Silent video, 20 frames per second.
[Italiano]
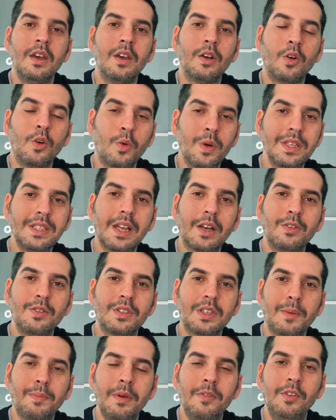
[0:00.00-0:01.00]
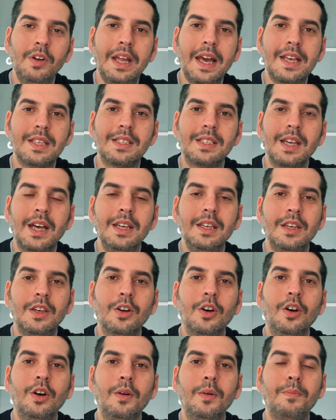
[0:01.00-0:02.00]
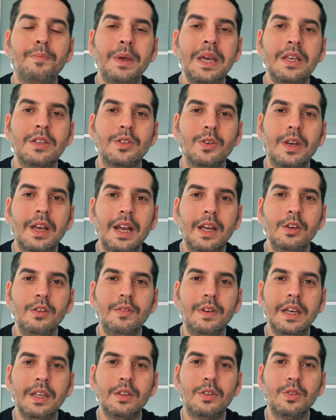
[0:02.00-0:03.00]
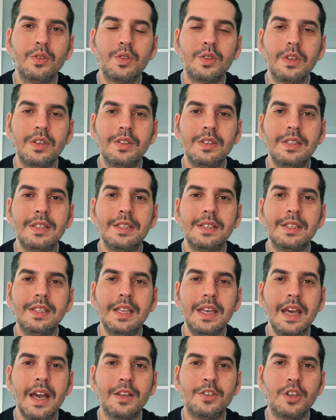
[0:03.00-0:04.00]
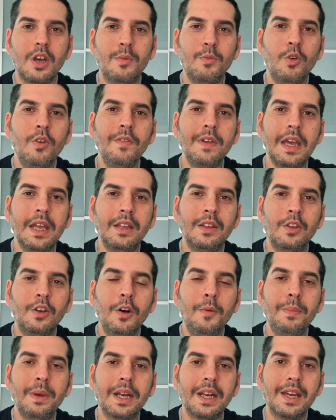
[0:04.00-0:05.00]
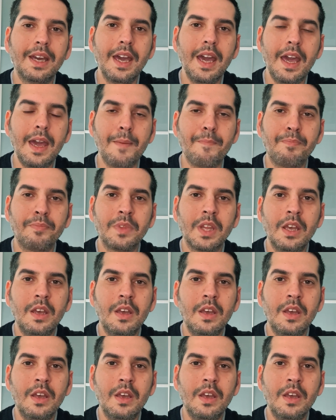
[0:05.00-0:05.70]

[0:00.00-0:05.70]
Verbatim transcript: Con questa consapevolezza io penso che la Juventus si stia già muovendo perché